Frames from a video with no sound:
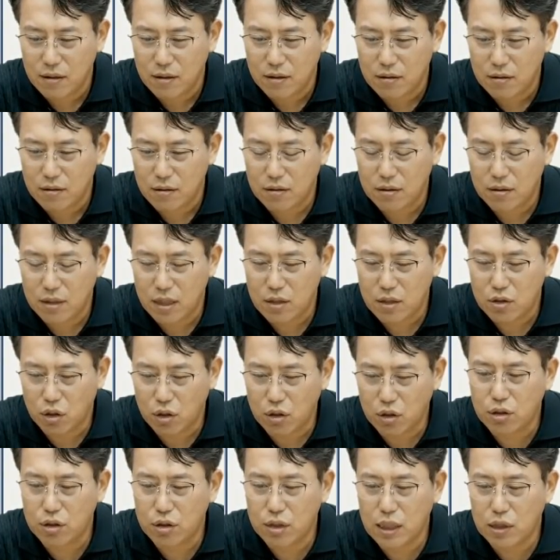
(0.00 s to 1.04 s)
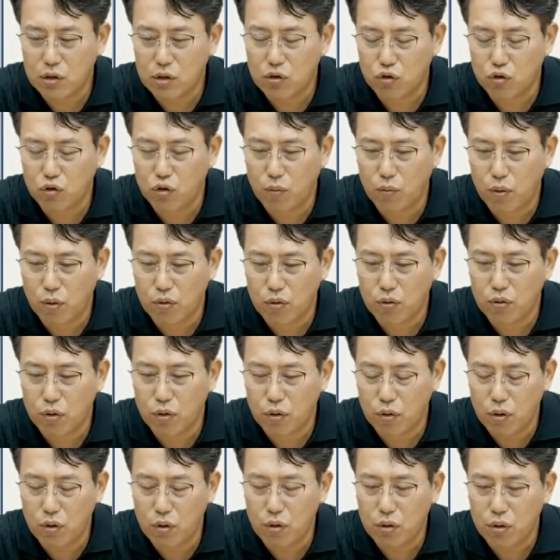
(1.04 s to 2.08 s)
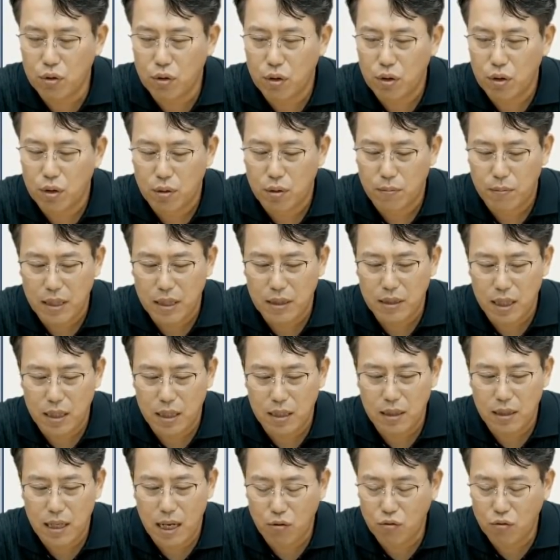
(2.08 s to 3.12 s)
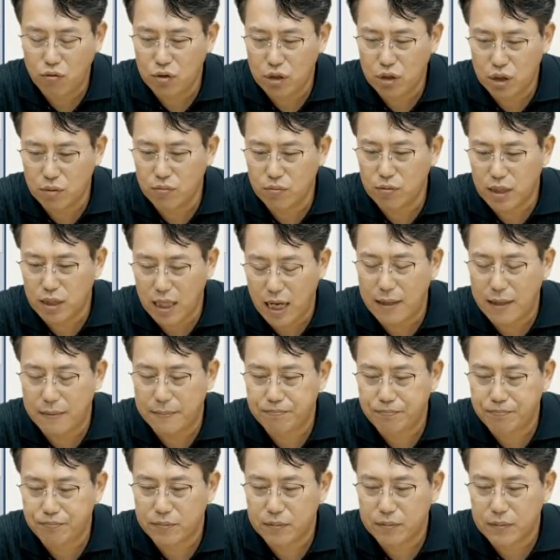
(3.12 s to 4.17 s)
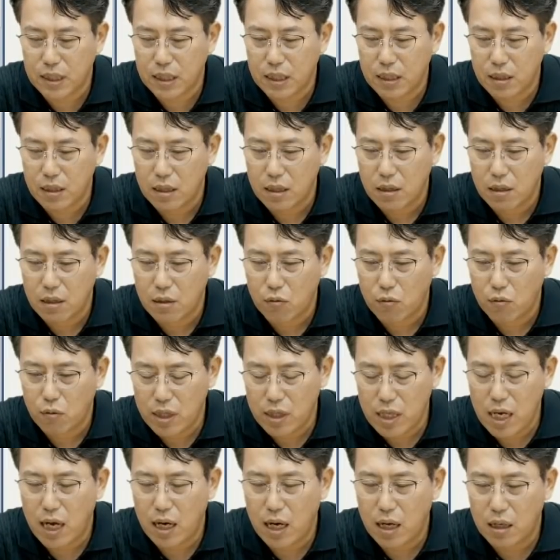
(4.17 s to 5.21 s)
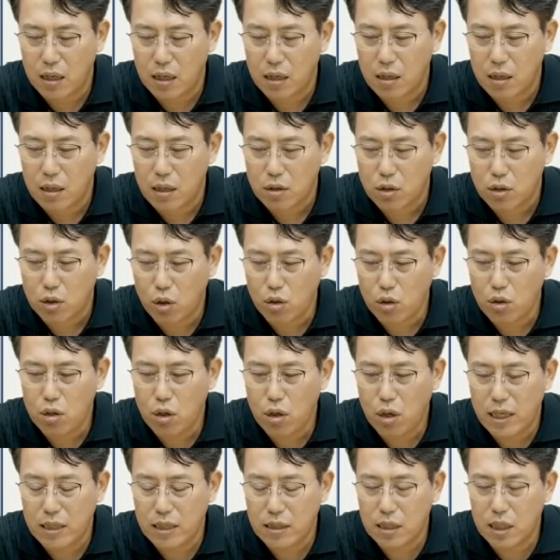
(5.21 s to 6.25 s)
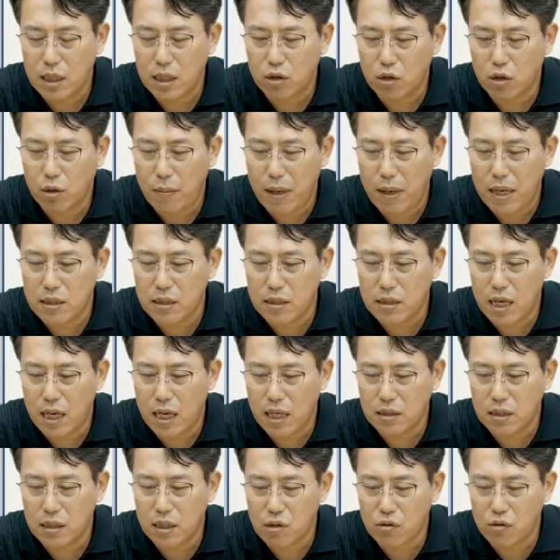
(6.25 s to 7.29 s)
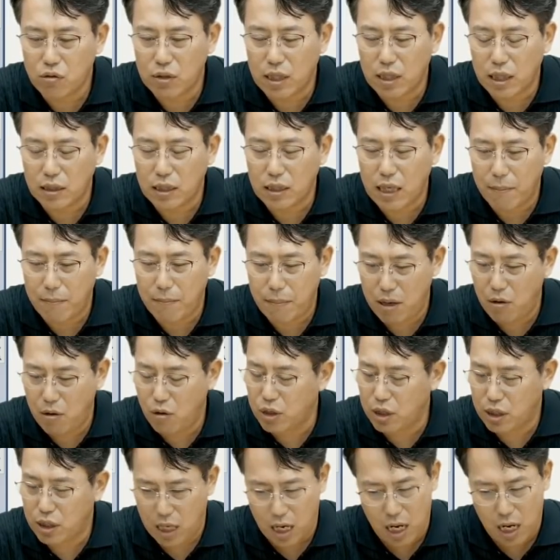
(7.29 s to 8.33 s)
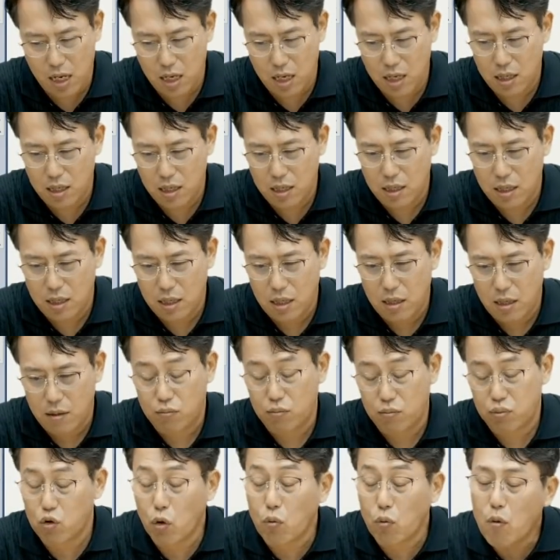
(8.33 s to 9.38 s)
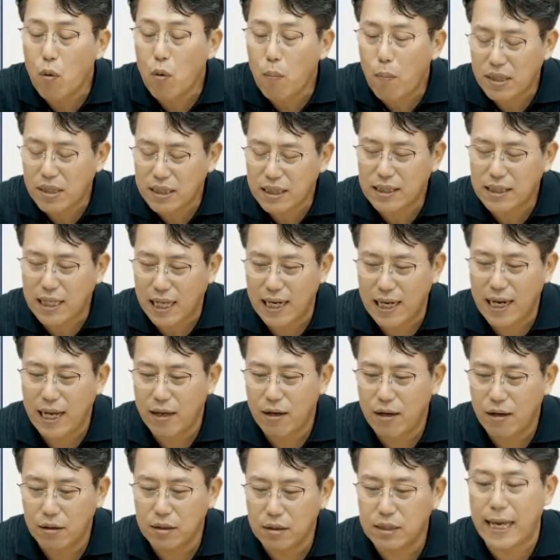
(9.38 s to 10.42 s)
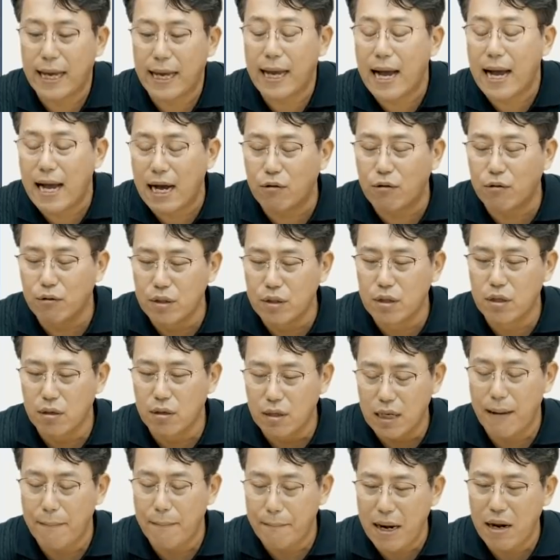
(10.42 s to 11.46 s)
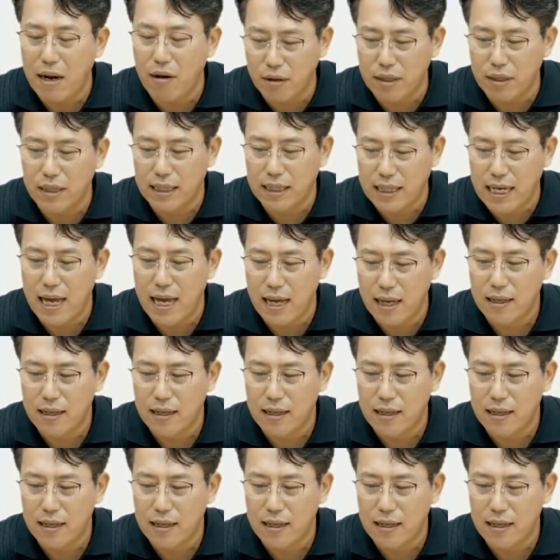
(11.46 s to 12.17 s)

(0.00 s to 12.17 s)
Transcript: 그런데 저는 그냥 두고 보는 걸로 판단을 하고 있습니다. 왜냐? 설령 한 차례 더 빠진다 하더라도 나는 안 팔 거니까. 종목마다 달라요. 제가 갖고 있는 건 안 팔 거니까.